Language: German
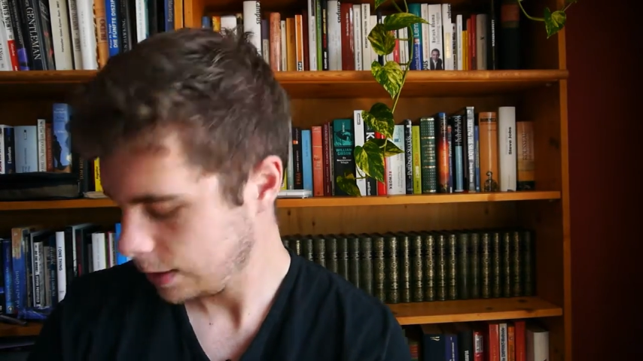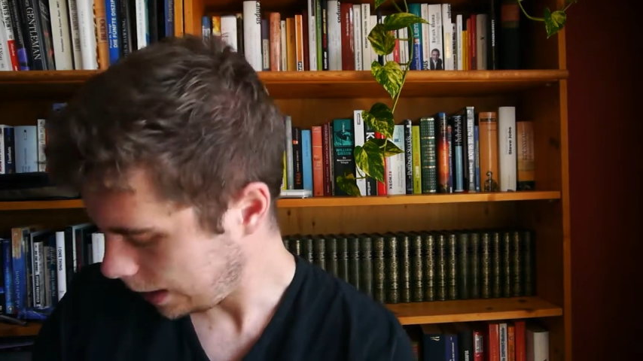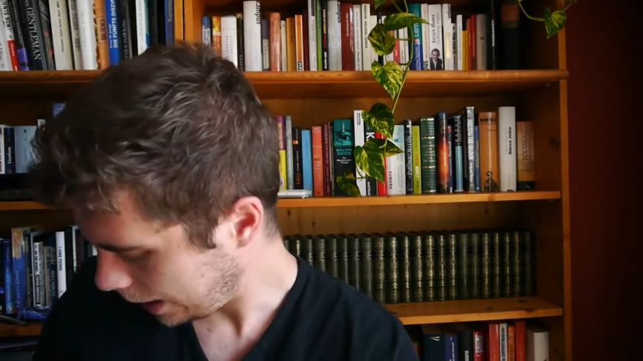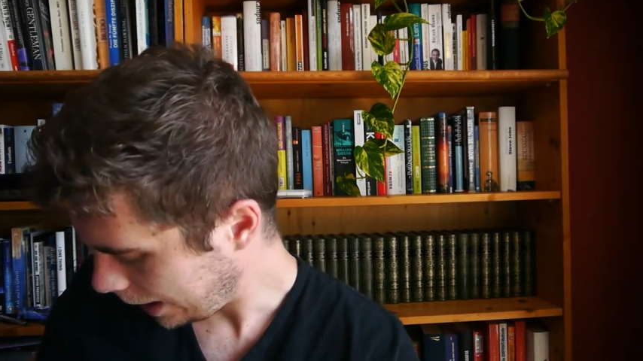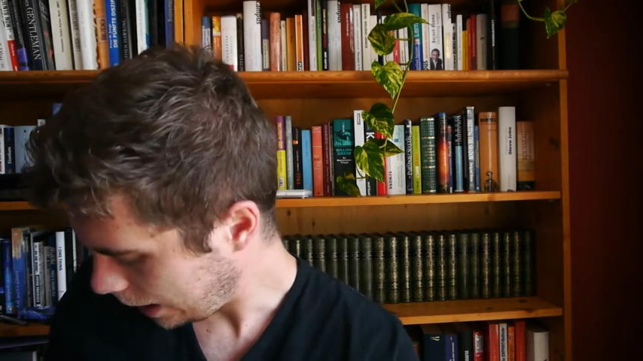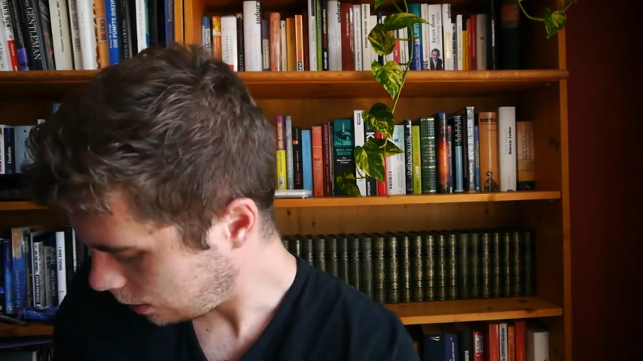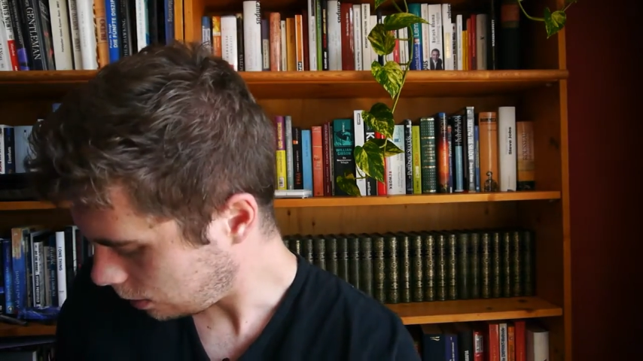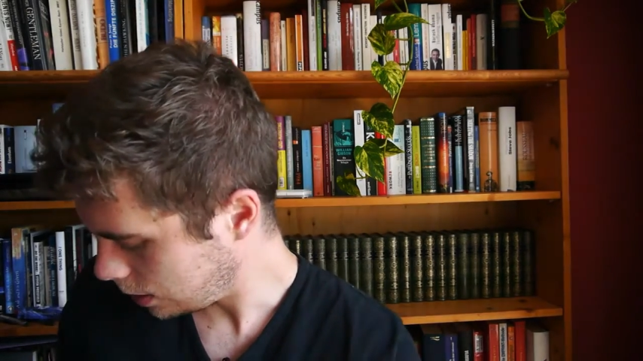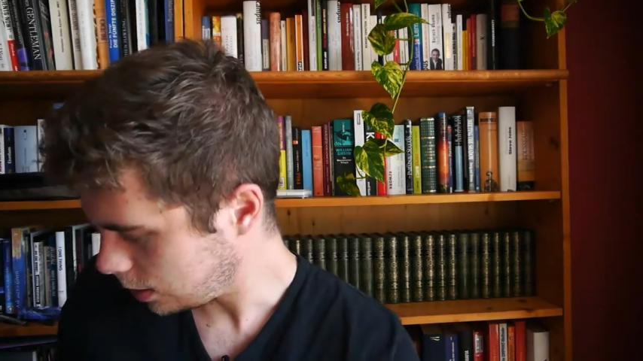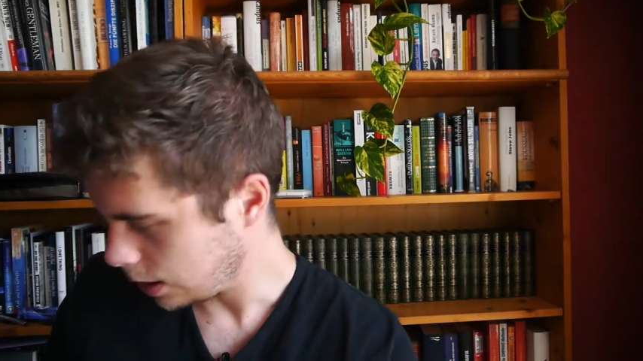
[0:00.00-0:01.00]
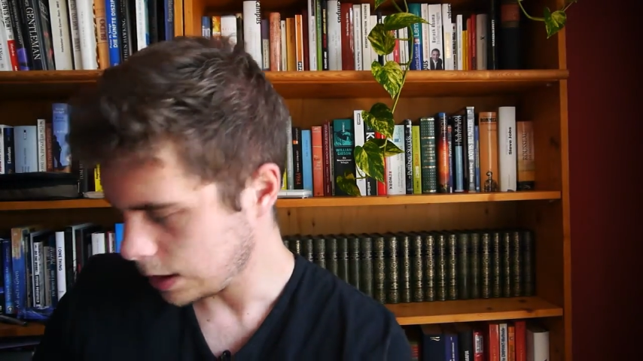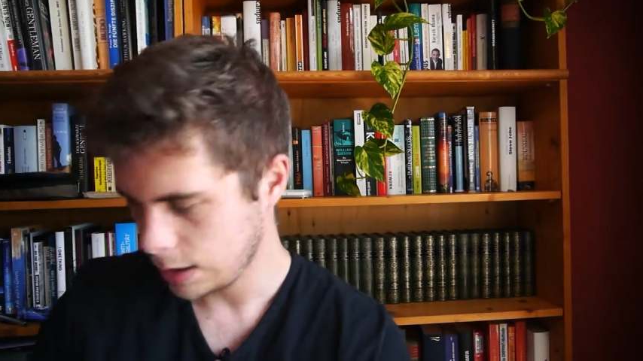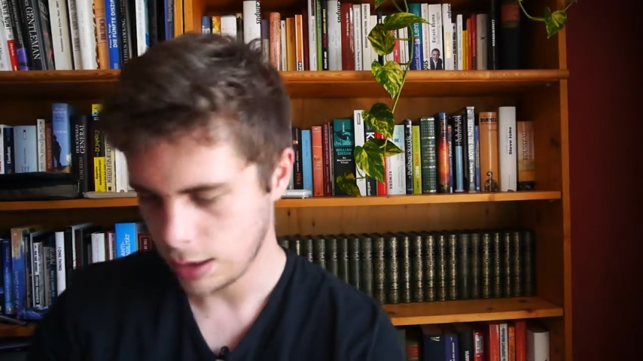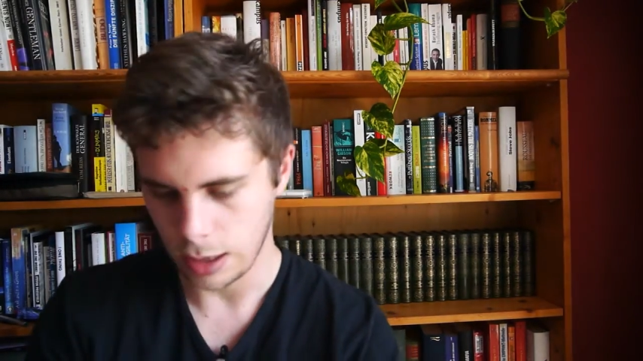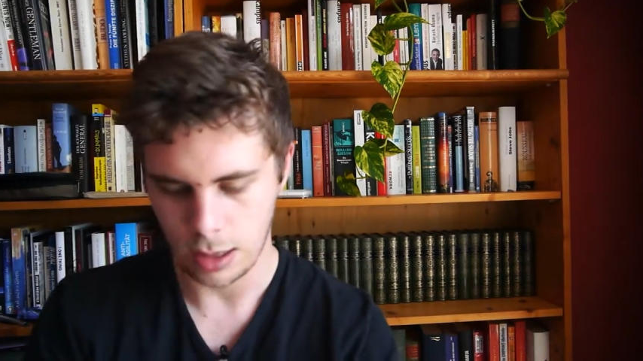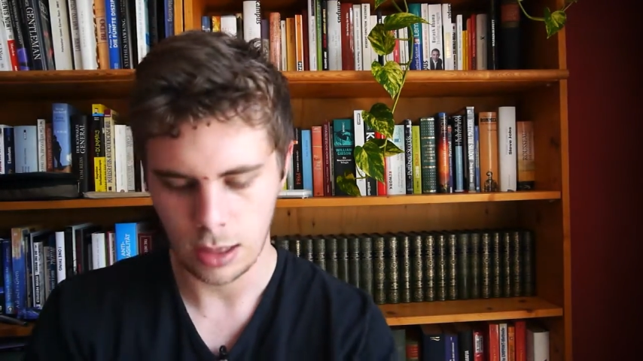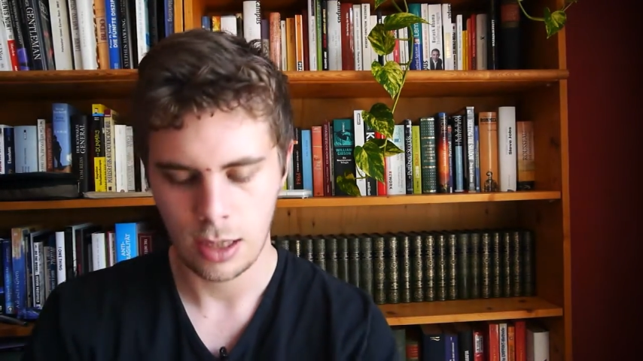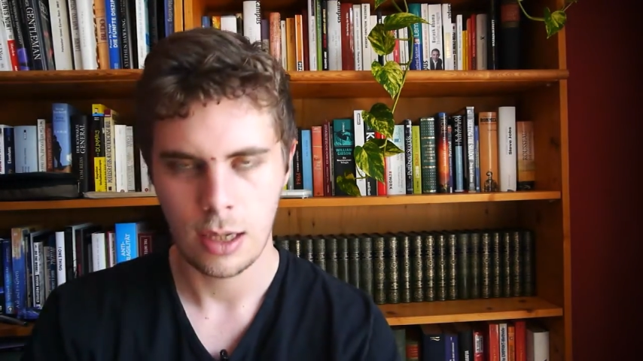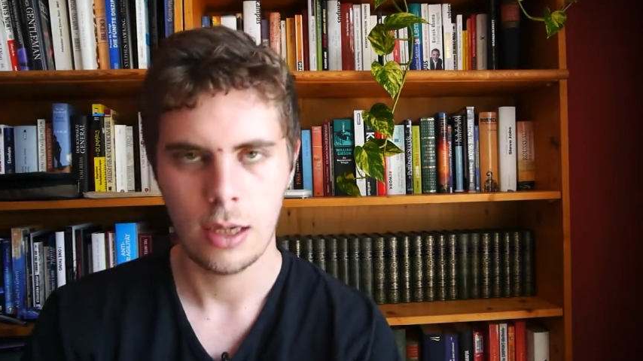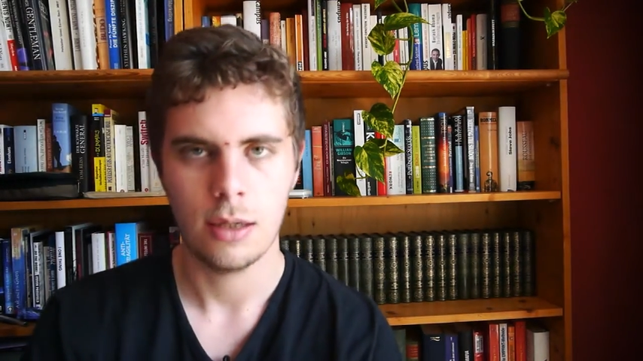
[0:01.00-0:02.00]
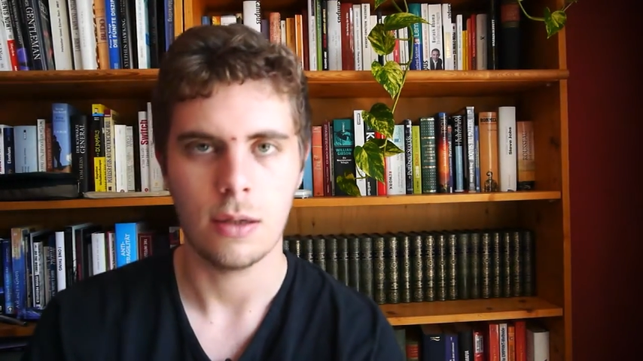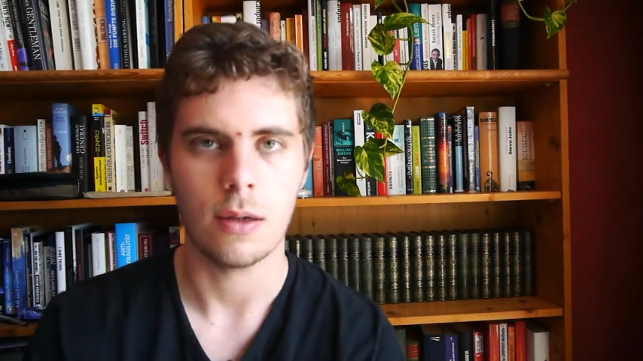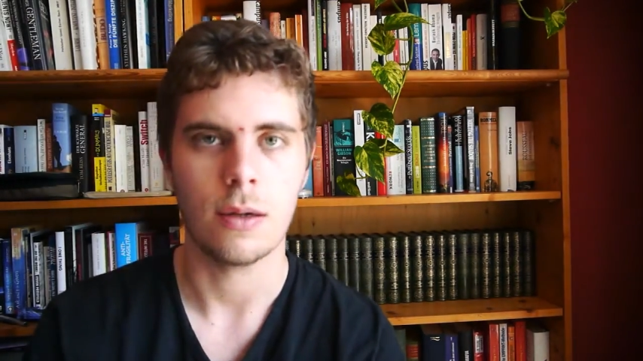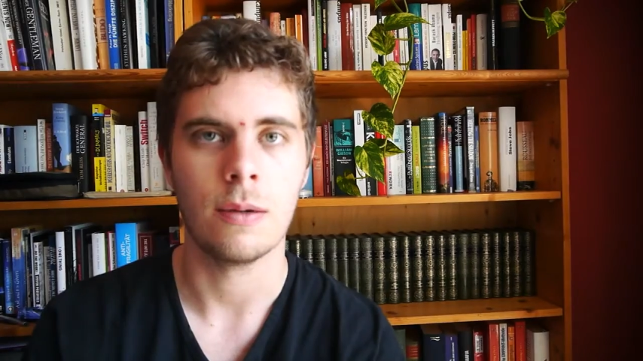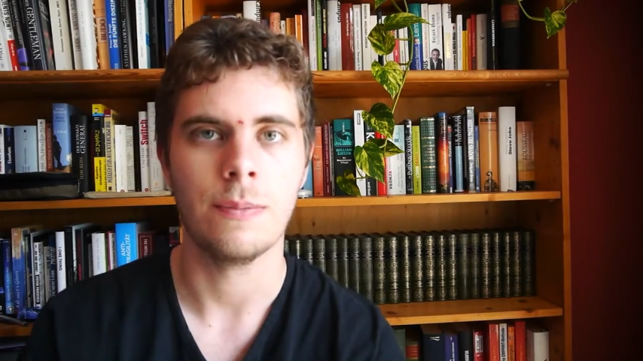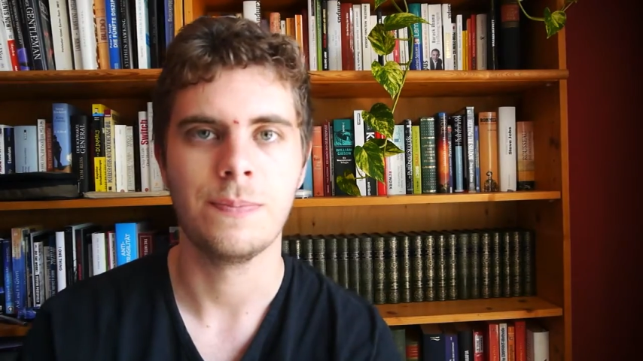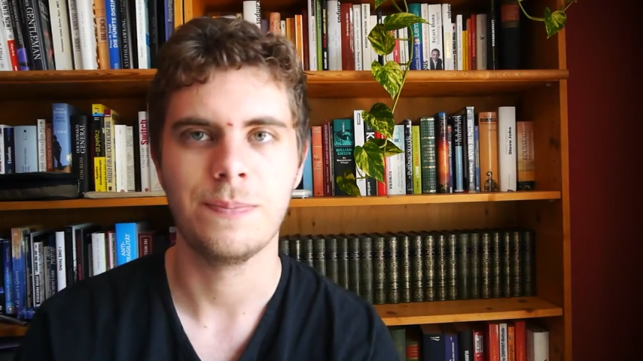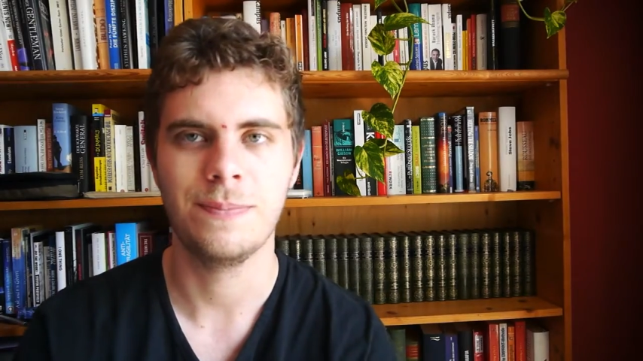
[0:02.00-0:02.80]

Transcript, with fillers: der Herrgott Scheißteil, dann,